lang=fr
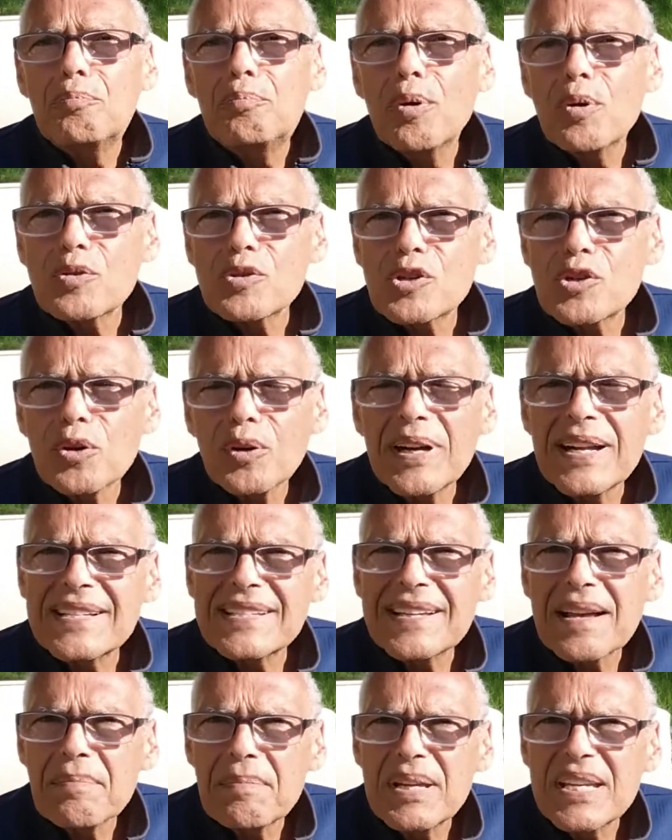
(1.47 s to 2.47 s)
Bonjour
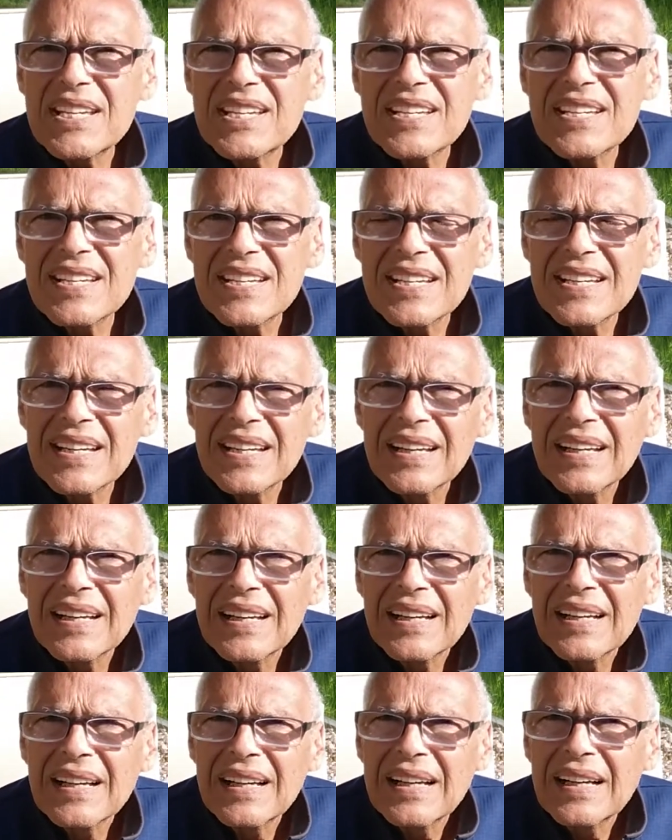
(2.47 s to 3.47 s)
les amis.
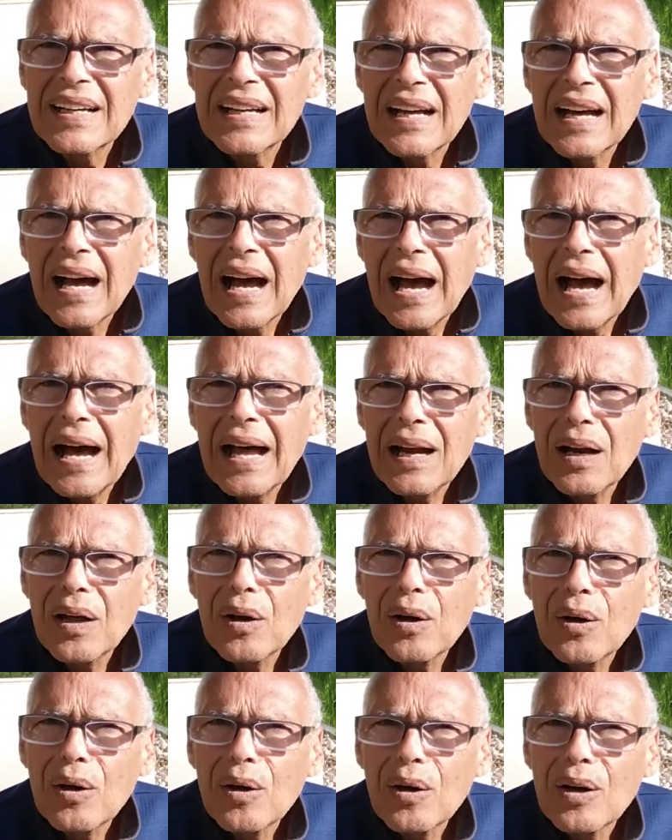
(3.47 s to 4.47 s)

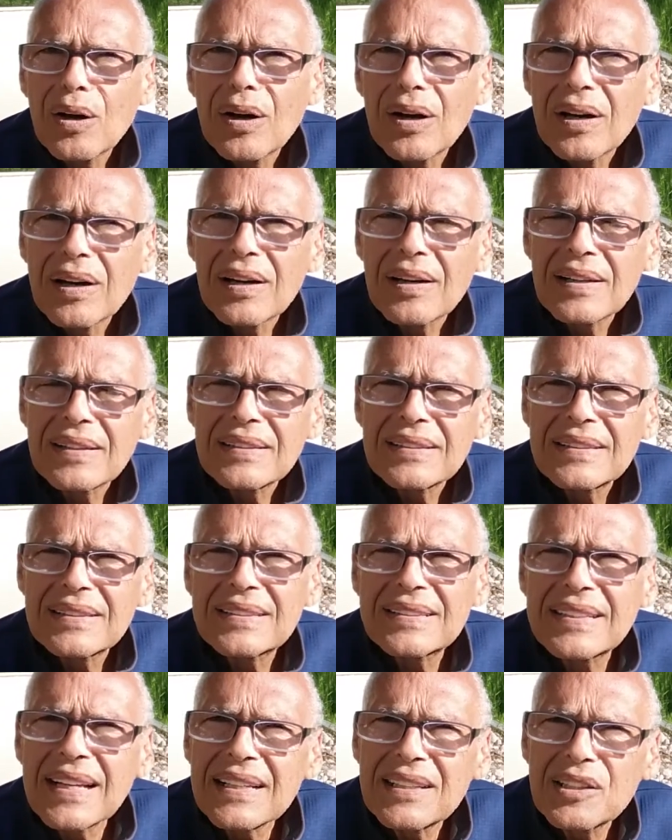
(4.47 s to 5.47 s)
Alors,
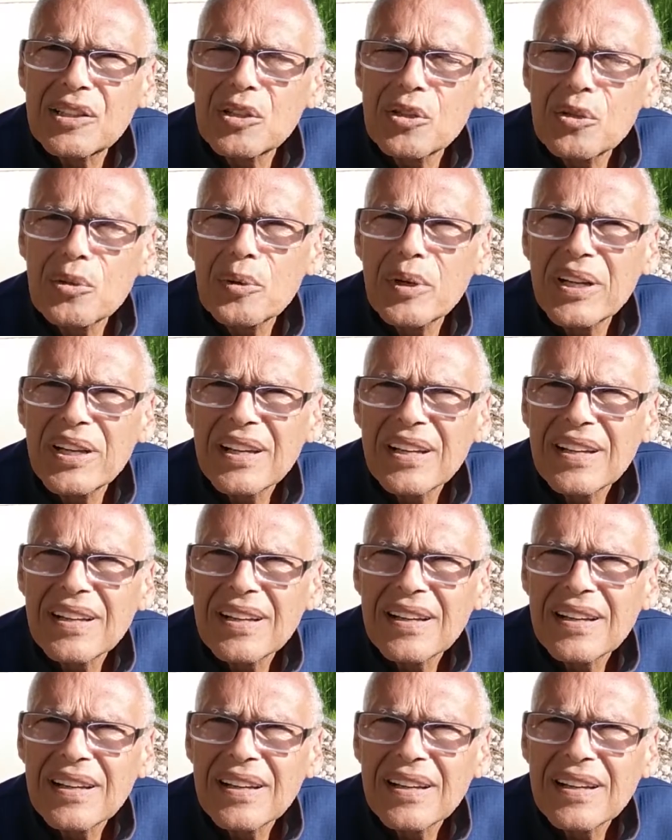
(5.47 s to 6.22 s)
cette nuit,